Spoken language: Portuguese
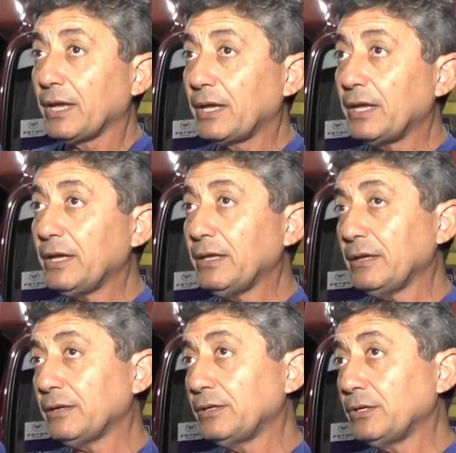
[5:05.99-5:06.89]

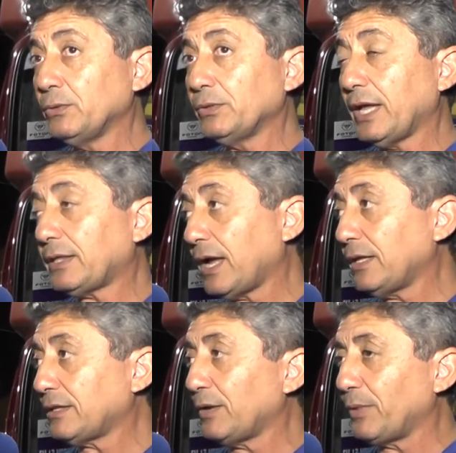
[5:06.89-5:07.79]
E, e o
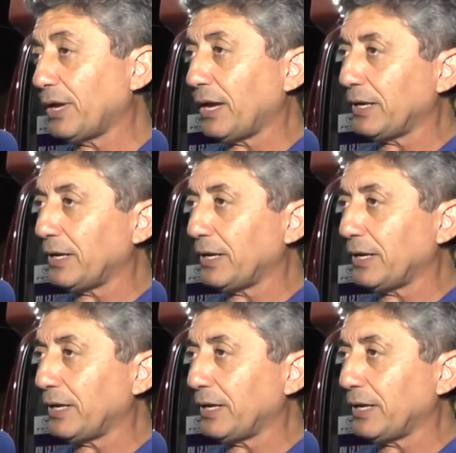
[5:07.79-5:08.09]
detalhe também,